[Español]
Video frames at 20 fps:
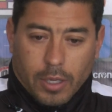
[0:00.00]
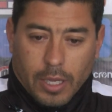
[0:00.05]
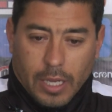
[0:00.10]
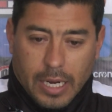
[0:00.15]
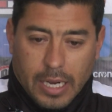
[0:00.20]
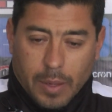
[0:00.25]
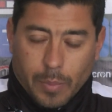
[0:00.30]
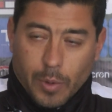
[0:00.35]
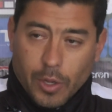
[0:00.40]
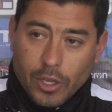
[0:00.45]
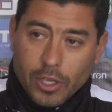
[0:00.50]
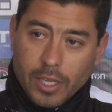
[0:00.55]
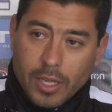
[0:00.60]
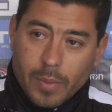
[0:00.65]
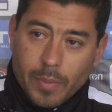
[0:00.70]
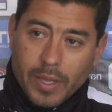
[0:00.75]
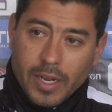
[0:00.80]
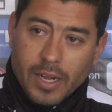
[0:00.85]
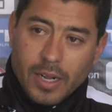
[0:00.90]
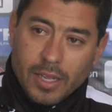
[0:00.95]
El campeonato
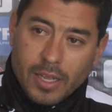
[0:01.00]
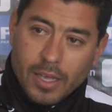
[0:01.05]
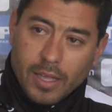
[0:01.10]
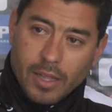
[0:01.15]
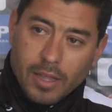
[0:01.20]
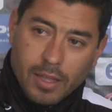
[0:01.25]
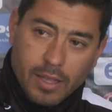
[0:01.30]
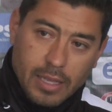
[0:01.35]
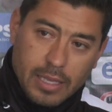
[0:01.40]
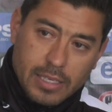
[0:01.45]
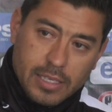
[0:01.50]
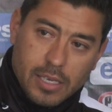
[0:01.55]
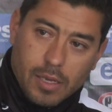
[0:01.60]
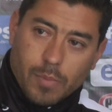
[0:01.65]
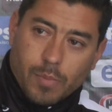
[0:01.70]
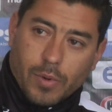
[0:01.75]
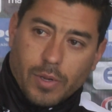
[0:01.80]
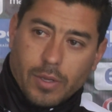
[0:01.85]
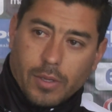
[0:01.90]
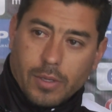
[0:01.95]
termina el 10 de
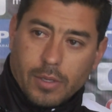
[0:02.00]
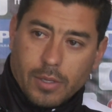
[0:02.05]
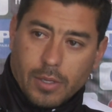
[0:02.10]
diciembre